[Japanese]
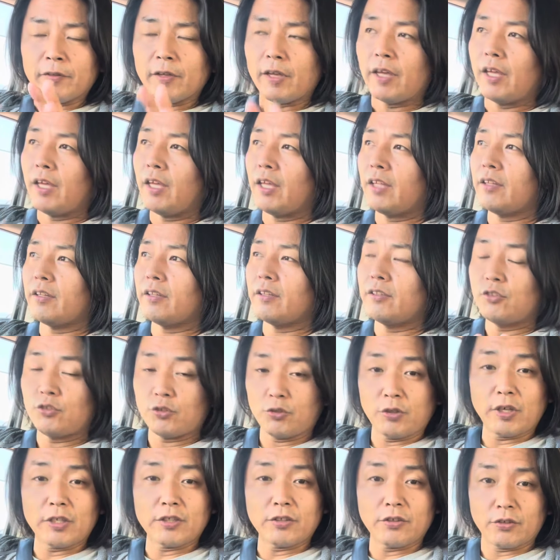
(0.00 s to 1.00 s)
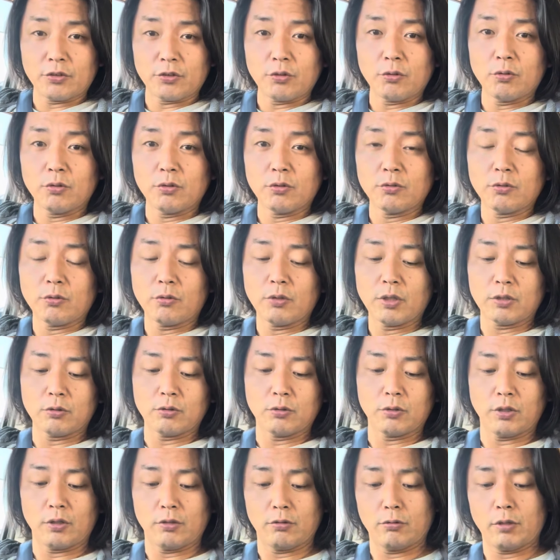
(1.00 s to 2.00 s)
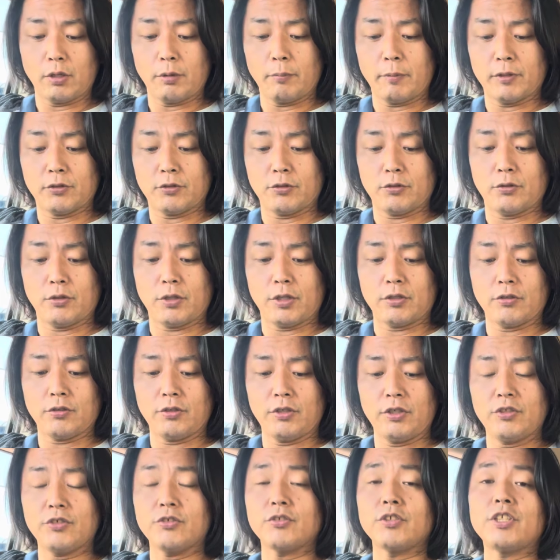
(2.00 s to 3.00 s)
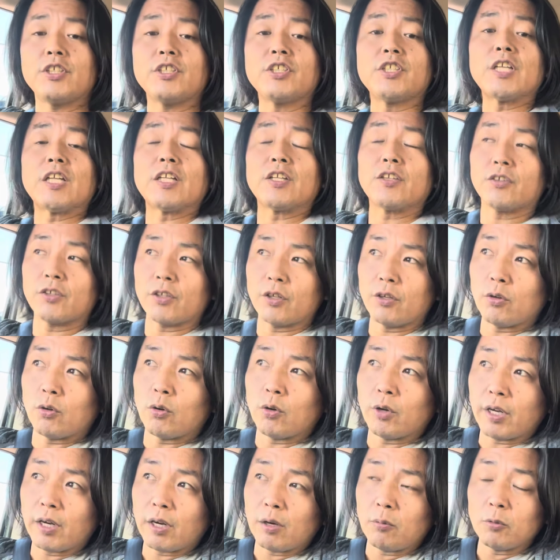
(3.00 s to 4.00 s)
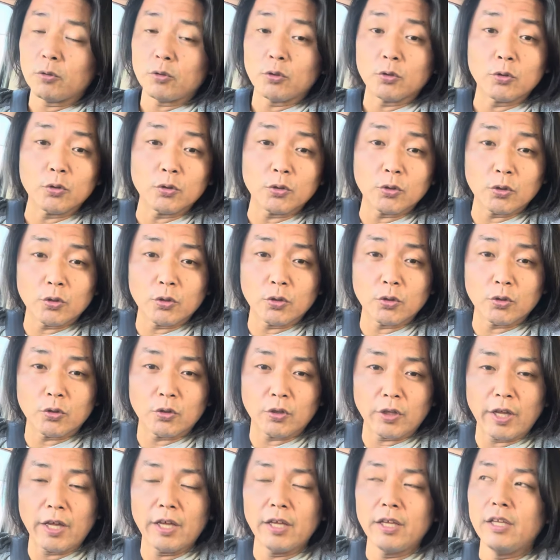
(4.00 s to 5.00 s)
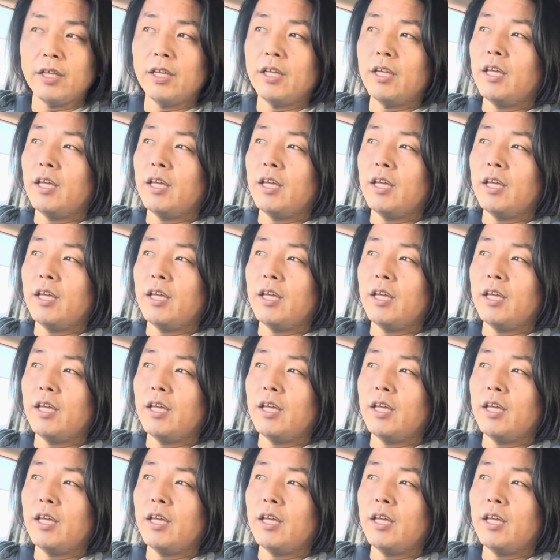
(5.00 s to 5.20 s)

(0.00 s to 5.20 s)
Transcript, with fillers: えー、10月でしょこの動画撮ってるのが今10月22日なんですけど、これからもうどんどんどんどんね、